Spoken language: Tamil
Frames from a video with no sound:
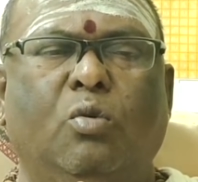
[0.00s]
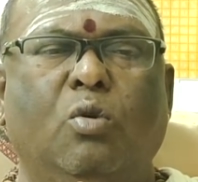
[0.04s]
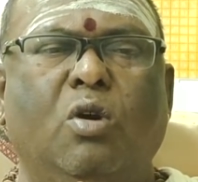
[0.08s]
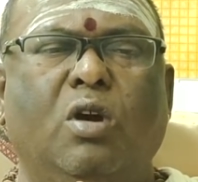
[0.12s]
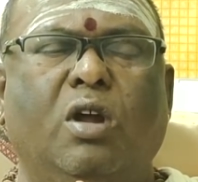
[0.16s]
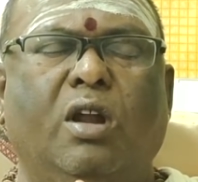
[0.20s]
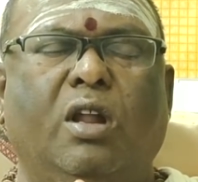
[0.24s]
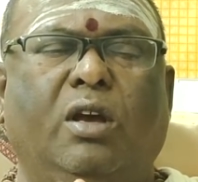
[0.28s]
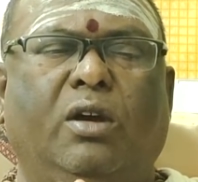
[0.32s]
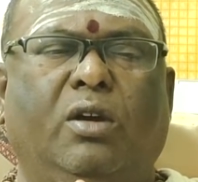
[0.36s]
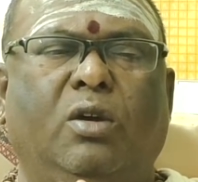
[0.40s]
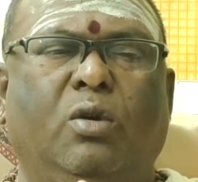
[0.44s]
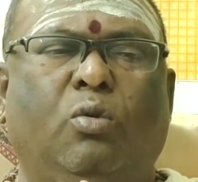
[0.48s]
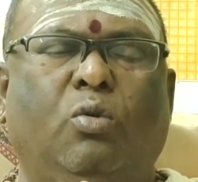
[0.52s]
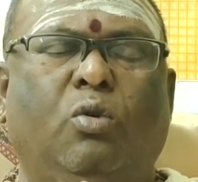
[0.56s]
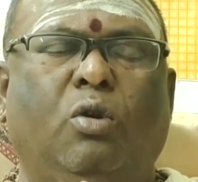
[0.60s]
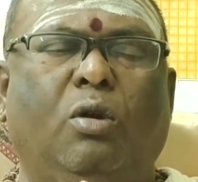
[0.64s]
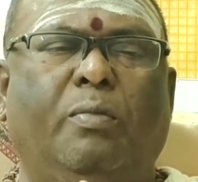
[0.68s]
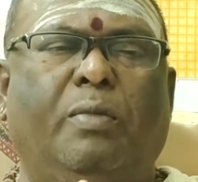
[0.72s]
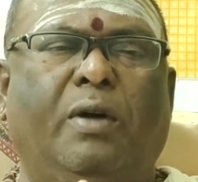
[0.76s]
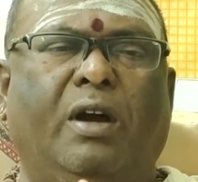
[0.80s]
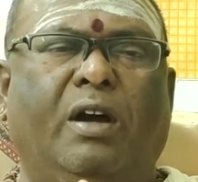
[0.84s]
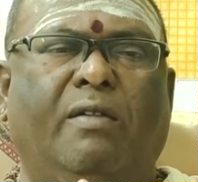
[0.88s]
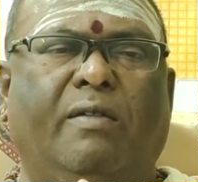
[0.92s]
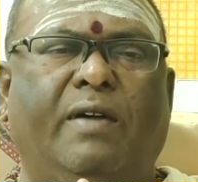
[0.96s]
உங்களுக்கு
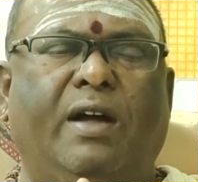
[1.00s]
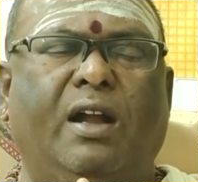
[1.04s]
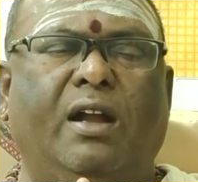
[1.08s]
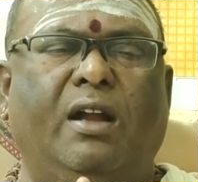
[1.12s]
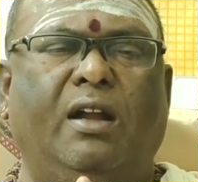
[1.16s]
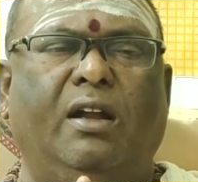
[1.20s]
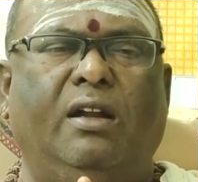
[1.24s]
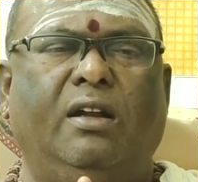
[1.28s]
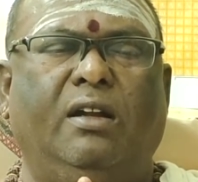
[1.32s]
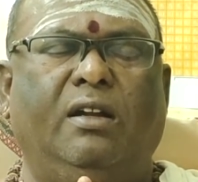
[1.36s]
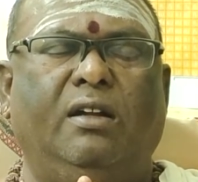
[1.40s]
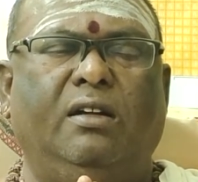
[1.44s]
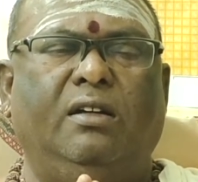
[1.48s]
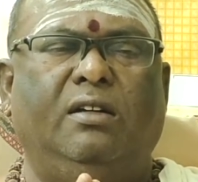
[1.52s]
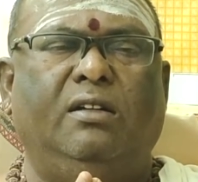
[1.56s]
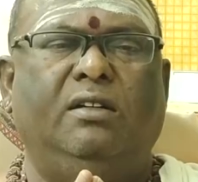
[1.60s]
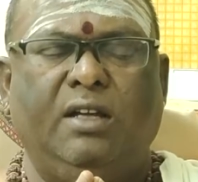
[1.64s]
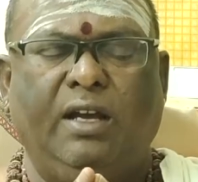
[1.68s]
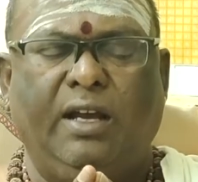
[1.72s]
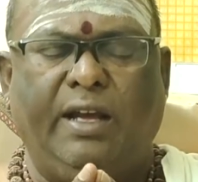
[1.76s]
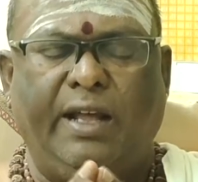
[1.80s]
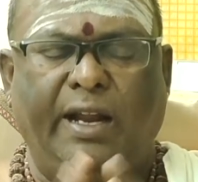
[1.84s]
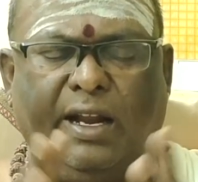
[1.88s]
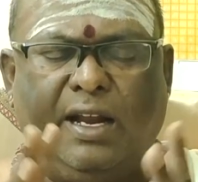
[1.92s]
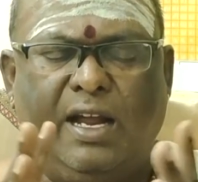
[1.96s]
குரு பகவான்
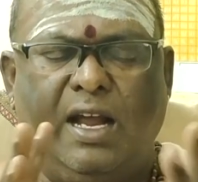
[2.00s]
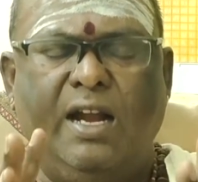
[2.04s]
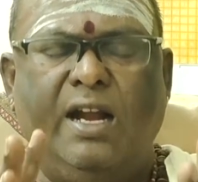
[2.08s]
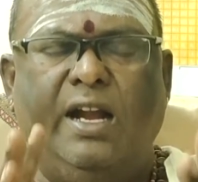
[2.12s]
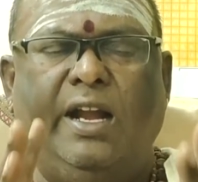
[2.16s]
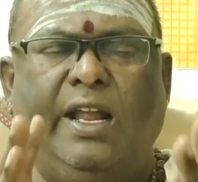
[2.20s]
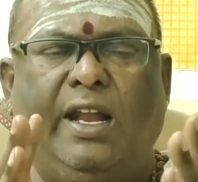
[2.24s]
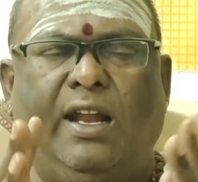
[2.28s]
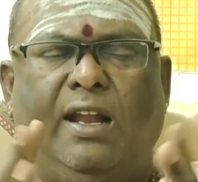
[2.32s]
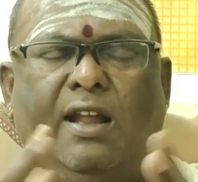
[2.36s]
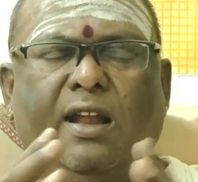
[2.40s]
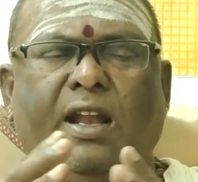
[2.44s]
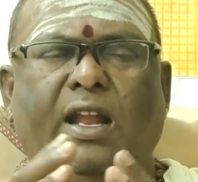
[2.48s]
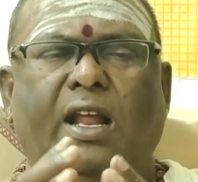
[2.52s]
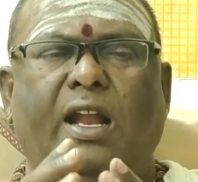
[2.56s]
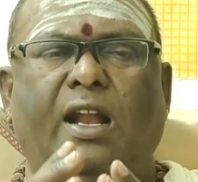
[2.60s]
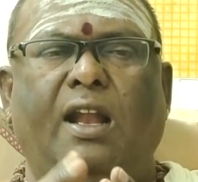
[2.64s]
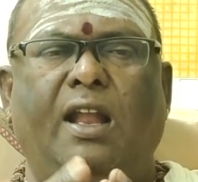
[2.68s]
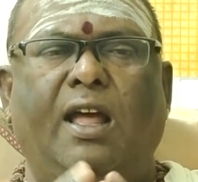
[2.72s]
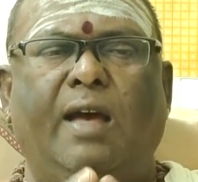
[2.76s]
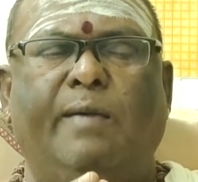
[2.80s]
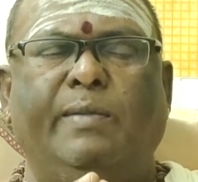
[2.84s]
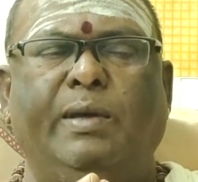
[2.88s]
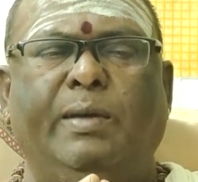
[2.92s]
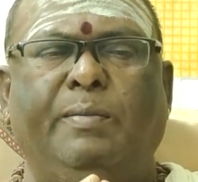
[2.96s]
கிரகங்கள் எல்லாம்
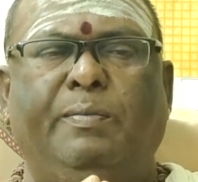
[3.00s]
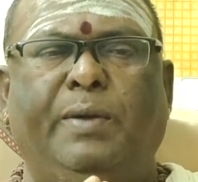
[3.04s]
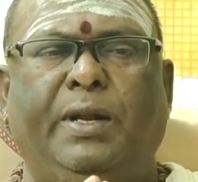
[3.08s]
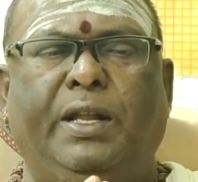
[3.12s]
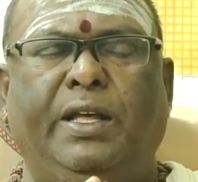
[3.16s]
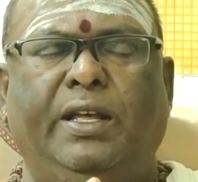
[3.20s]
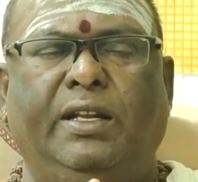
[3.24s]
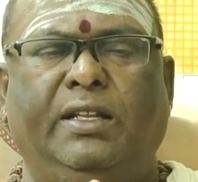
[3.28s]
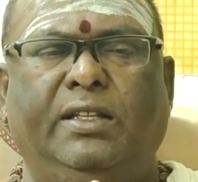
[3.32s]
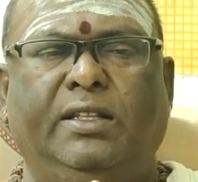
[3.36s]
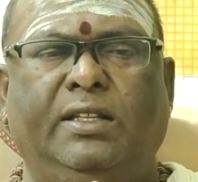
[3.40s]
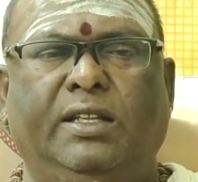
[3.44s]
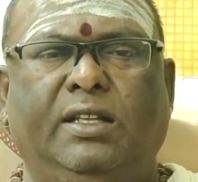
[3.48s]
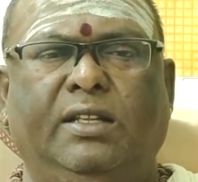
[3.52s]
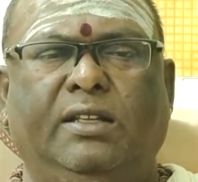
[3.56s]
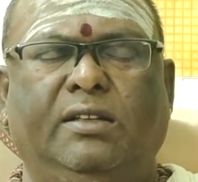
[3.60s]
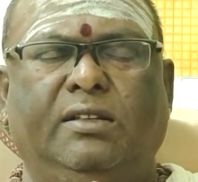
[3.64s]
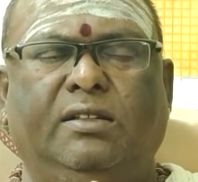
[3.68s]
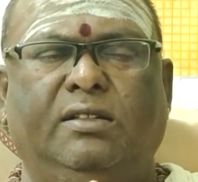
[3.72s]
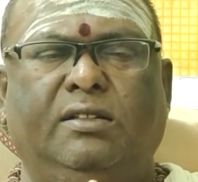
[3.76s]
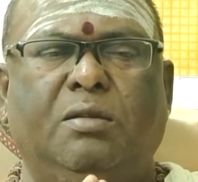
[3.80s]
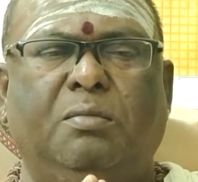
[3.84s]
நல்ல அமைப்பில் இருந்தது